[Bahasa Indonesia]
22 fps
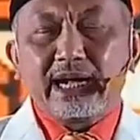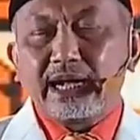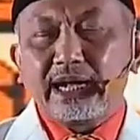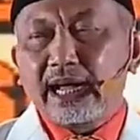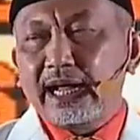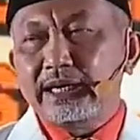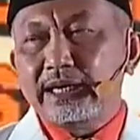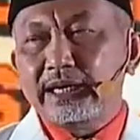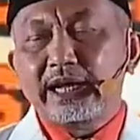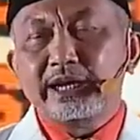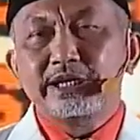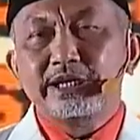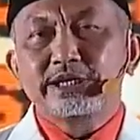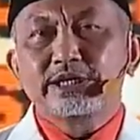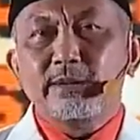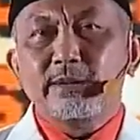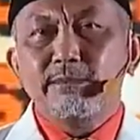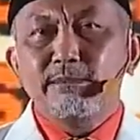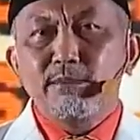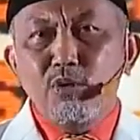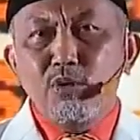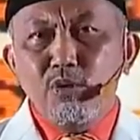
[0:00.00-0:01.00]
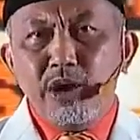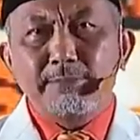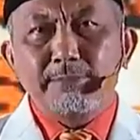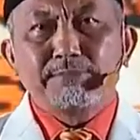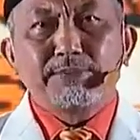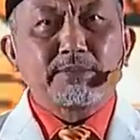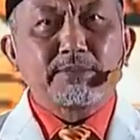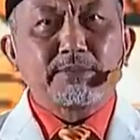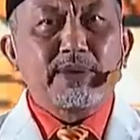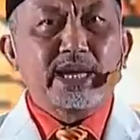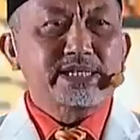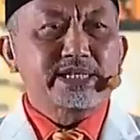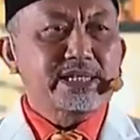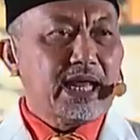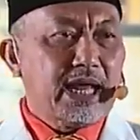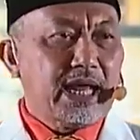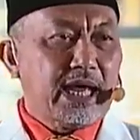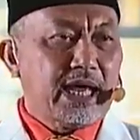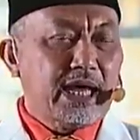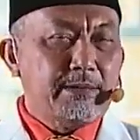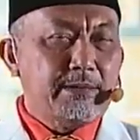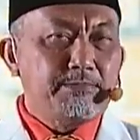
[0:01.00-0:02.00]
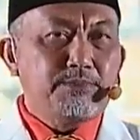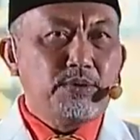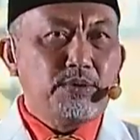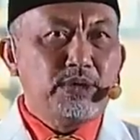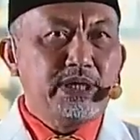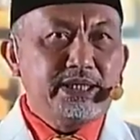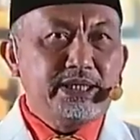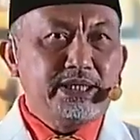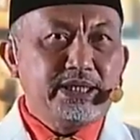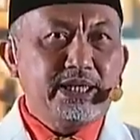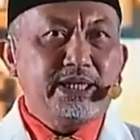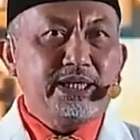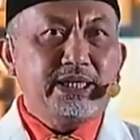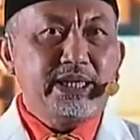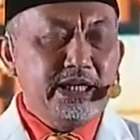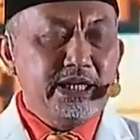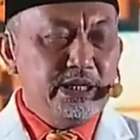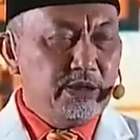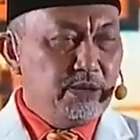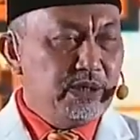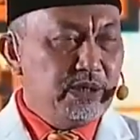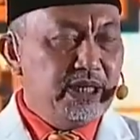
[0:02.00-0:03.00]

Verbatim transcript: akar dari semua permasalahan politik di